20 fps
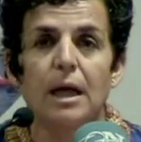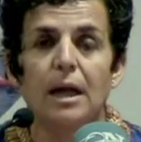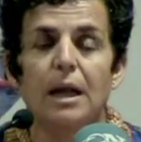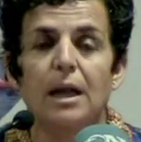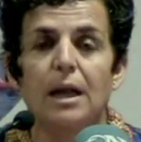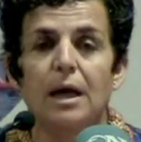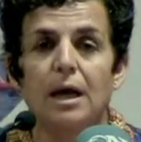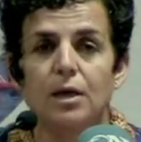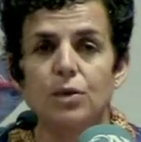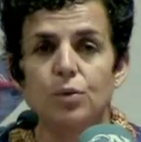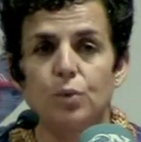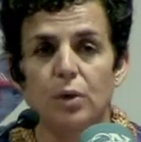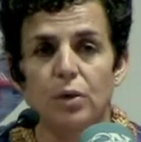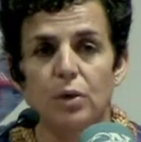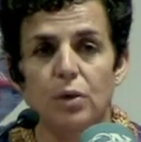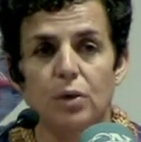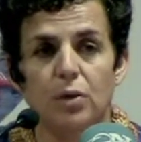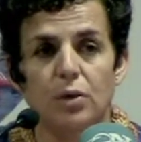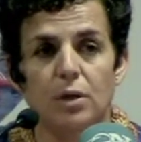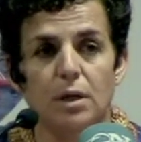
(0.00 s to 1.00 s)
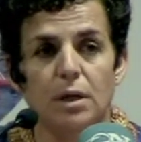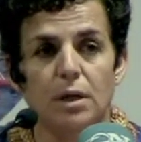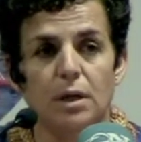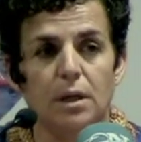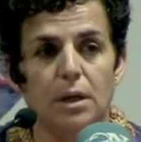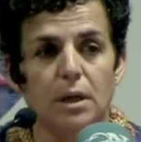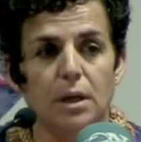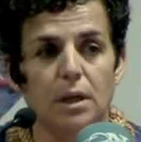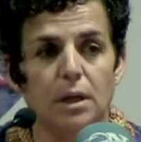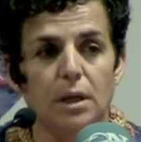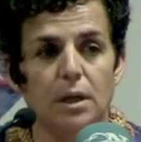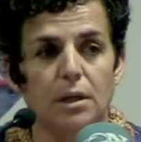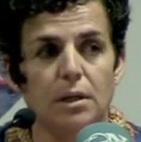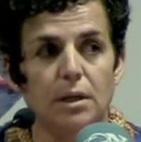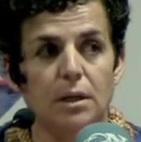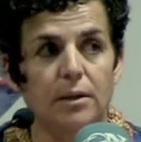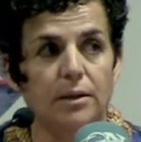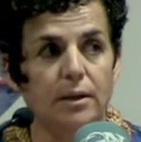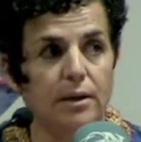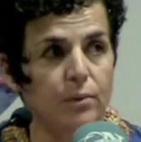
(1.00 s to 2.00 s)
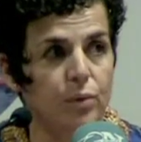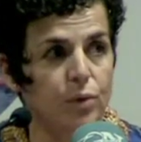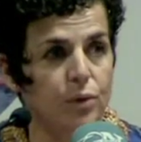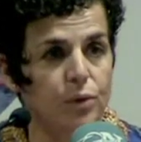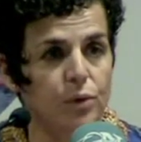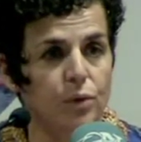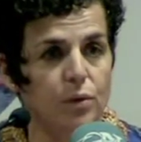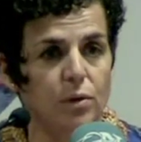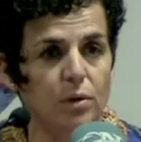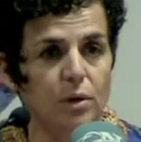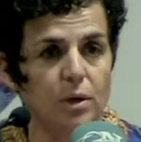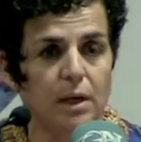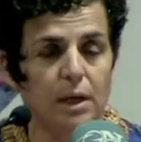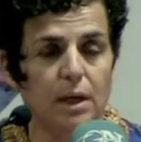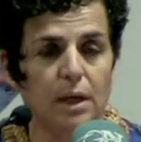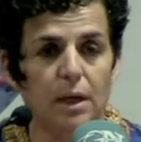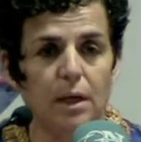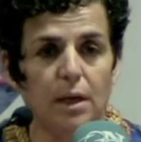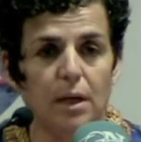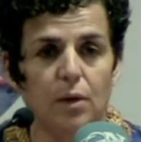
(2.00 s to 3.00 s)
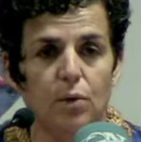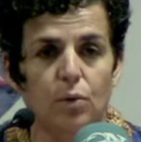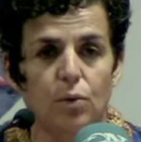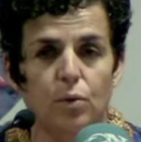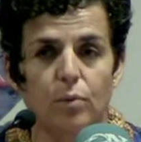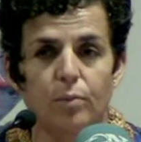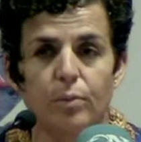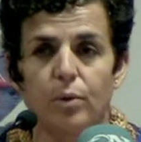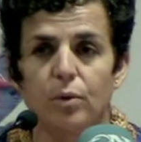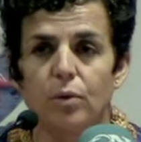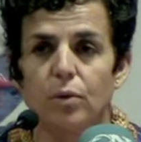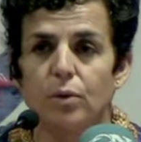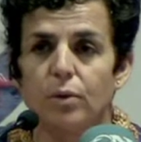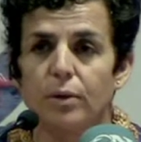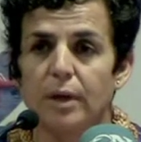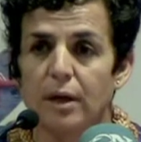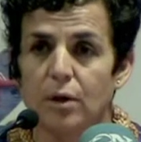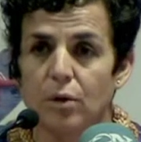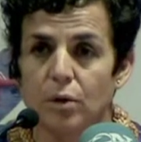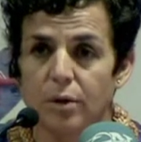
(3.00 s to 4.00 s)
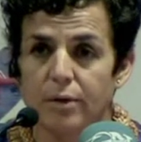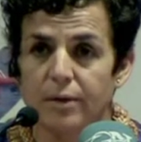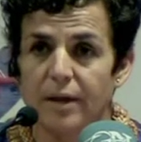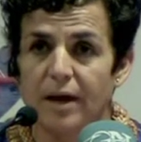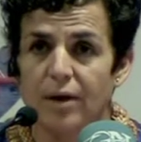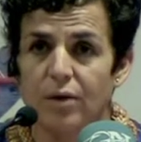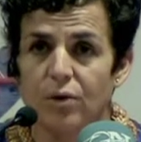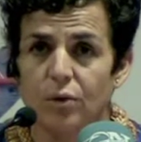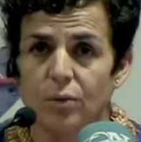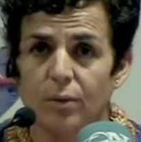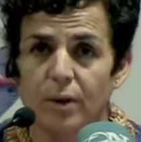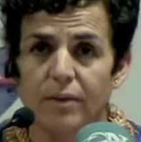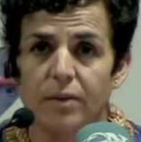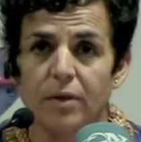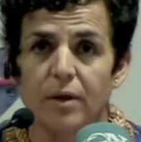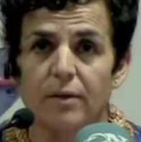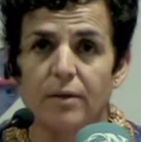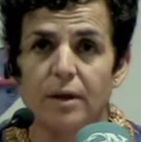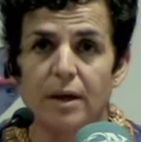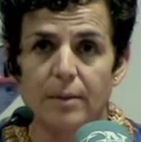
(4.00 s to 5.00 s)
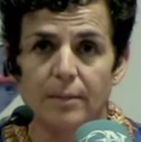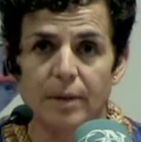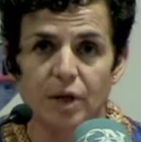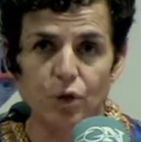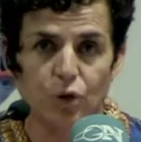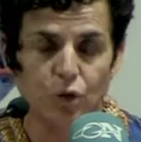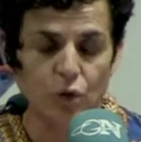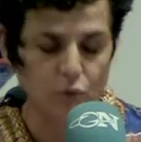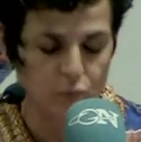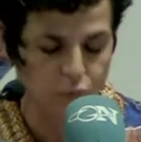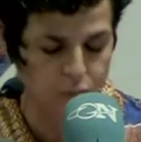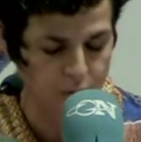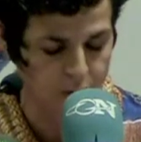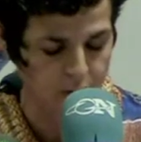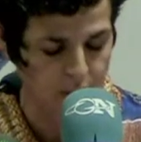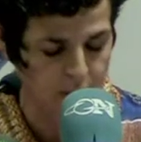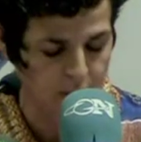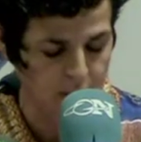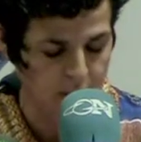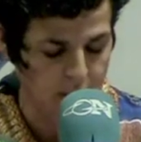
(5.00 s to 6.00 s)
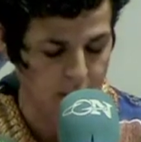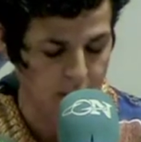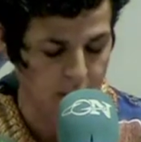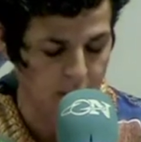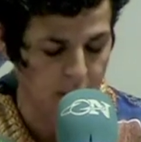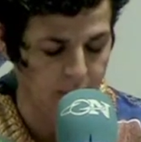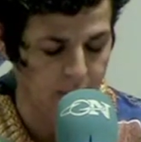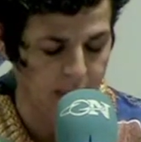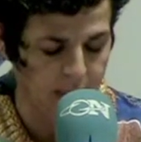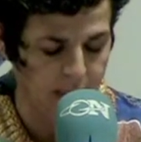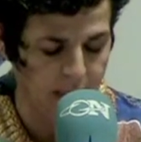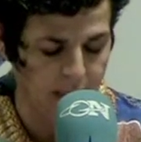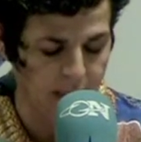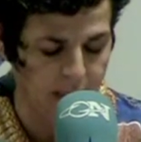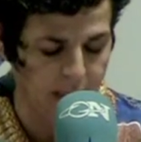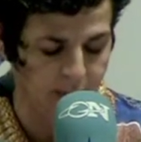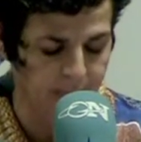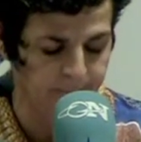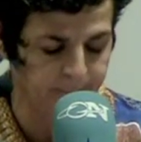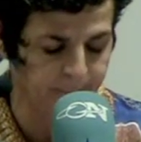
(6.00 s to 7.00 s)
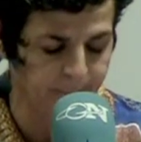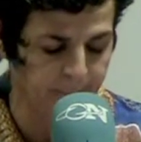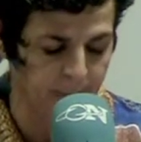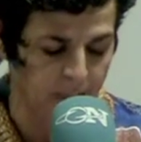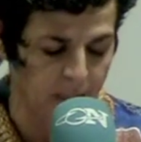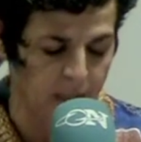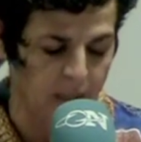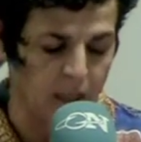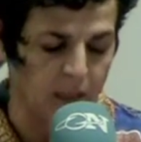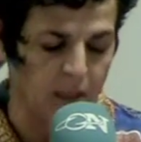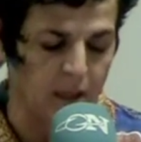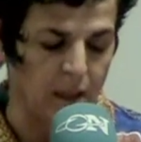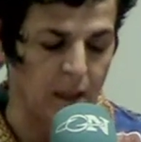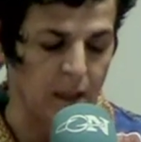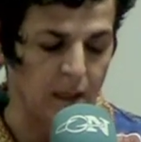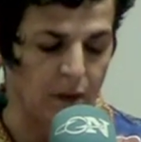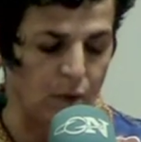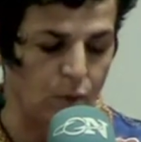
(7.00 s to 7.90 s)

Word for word: Las actuaciones eh, tendremos dos, que es el grupo de, acrobacia Dynamic Show y BNK. Y en